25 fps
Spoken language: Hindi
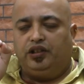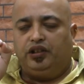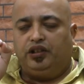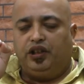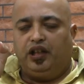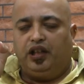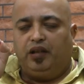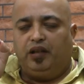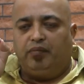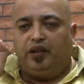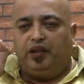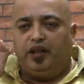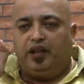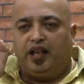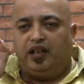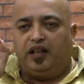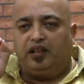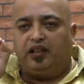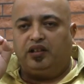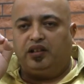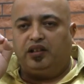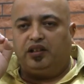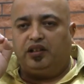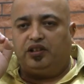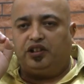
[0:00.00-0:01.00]
दिन मेरा
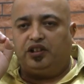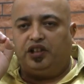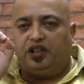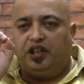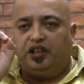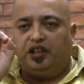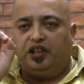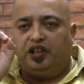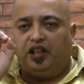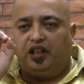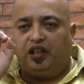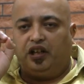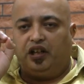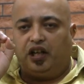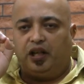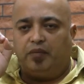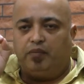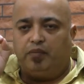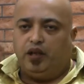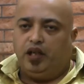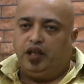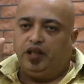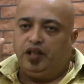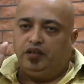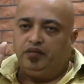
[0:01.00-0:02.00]
छः दिन का
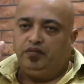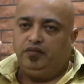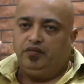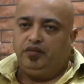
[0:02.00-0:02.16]
रिमांड